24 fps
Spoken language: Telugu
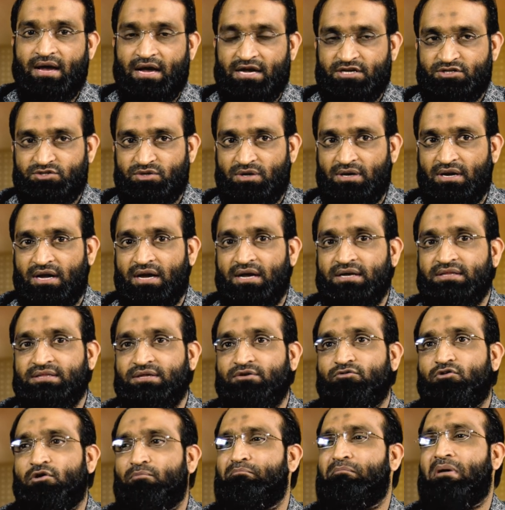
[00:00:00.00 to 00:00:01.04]
యాక్చువల్గా ఇది
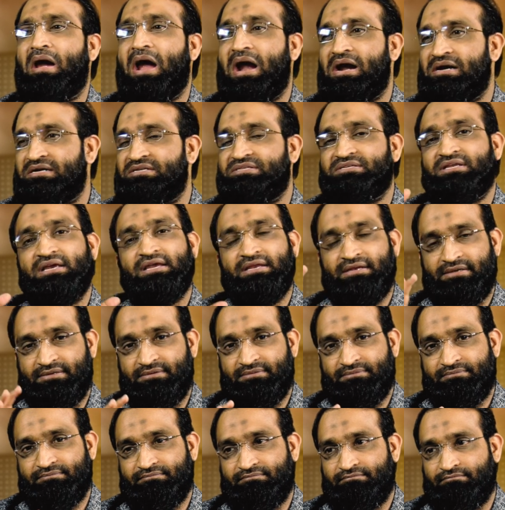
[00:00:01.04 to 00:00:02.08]
ఒక బ్యాడ్ సైన్
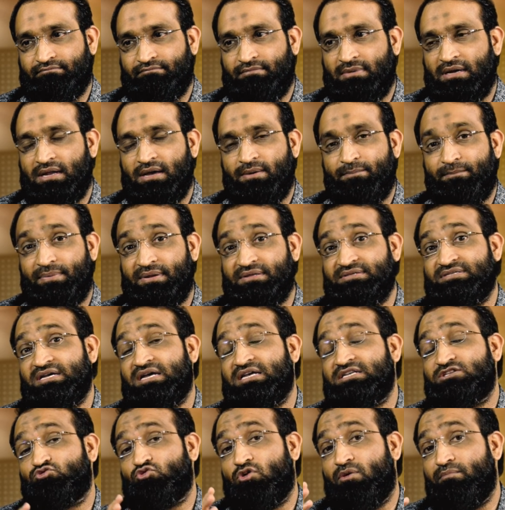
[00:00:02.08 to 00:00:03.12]
మన
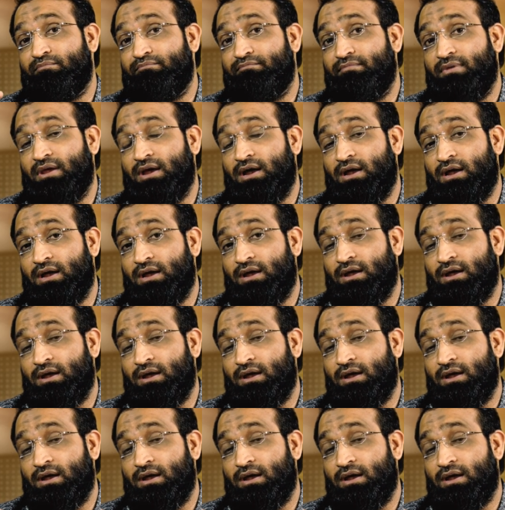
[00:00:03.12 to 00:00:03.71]
ప్రజాస్వామ్య